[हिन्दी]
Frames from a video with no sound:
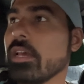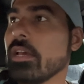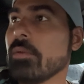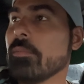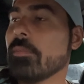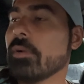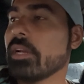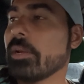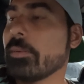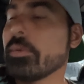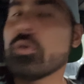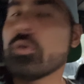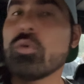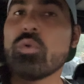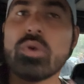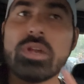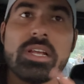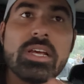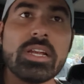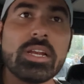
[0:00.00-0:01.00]
बट अभी
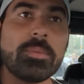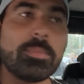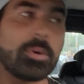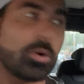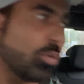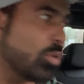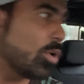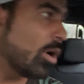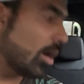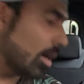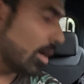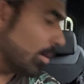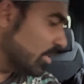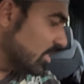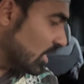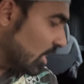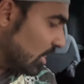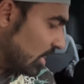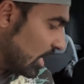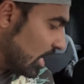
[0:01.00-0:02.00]
गूगल करके पढ़ूंगा अभी
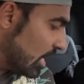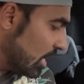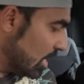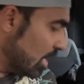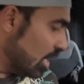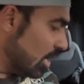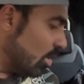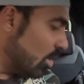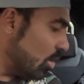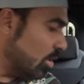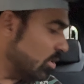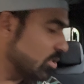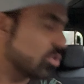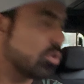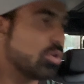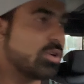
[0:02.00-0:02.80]
चलते हैं और इसको